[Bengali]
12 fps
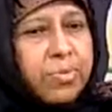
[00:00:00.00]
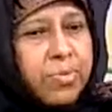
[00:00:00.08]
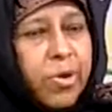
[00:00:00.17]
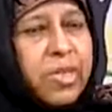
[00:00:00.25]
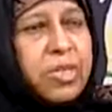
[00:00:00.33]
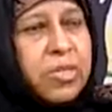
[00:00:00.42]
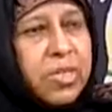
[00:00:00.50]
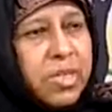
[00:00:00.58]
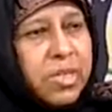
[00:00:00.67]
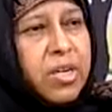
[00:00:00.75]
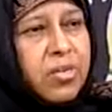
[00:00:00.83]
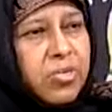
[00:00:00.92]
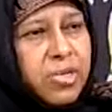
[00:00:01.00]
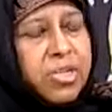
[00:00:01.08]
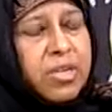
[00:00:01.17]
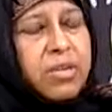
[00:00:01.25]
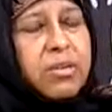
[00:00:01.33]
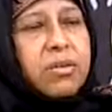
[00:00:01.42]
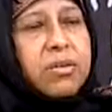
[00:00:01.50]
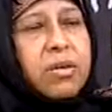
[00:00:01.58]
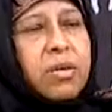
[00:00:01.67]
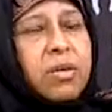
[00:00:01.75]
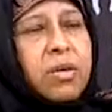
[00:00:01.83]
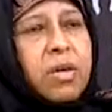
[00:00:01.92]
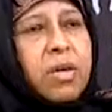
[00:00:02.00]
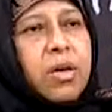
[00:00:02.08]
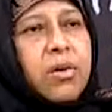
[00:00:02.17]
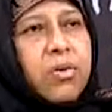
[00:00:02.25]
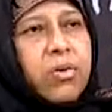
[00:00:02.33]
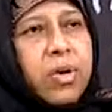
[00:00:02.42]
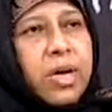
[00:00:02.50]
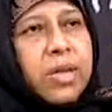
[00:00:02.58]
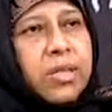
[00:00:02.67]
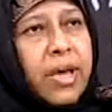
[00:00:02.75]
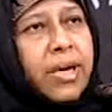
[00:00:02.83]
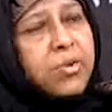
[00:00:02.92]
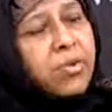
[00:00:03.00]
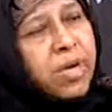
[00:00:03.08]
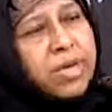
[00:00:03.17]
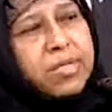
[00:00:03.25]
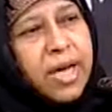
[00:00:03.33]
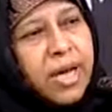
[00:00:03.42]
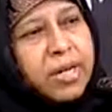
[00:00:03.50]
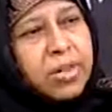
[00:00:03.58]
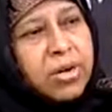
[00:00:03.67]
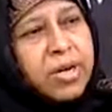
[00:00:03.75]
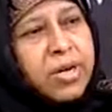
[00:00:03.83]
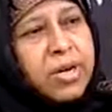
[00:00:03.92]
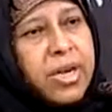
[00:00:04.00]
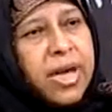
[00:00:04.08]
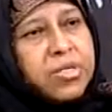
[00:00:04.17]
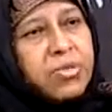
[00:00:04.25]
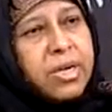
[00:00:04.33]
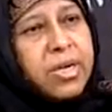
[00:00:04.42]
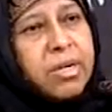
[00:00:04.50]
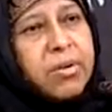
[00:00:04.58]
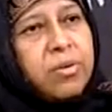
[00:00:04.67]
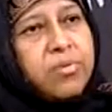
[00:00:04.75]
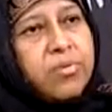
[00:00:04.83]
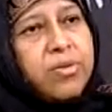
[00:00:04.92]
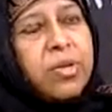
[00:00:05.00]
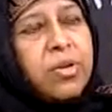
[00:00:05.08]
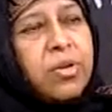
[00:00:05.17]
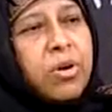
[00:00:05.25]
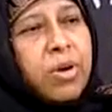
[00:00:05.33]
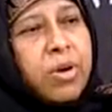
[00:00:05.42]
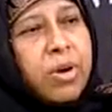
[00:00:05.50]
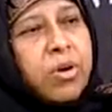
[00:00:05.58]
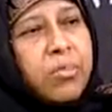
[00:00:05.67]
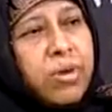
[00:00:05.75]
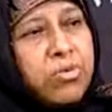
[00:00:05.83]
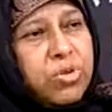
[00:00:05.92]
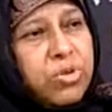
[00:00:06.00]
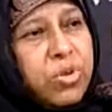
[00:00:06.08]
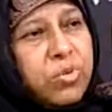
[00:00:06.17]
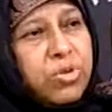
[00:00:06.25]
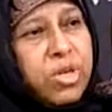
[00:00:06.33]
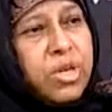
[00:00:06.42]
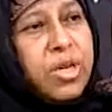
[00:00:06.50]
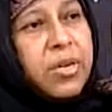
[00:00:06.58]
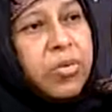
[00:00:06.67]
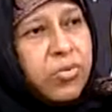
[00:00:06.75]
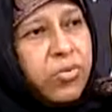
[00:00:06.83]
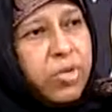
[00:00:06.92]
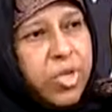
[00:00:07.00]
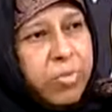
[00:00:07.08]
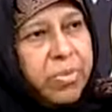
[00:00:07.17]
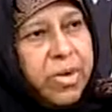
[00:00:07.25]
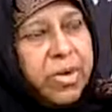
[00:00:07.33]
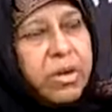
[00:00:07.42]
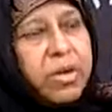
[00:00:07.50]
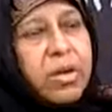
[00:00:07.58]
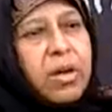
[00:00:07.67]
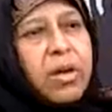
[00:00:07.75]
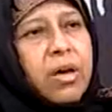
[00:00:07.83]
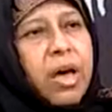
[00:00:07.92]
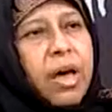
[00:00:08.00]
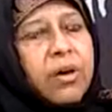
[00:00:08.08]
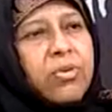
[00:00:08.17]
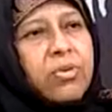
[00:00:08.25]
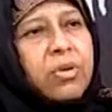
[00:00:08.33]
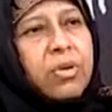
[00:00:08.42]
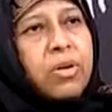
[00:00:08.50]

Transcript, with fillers: পলিসি নিয়ে ডিল করছেন ওনাকে ওনার জানা দরকার অ্যাকচুয়ালি বিভিন্ন ধরনের মানসিক সমস্যা কী রকম হতে পারে এখন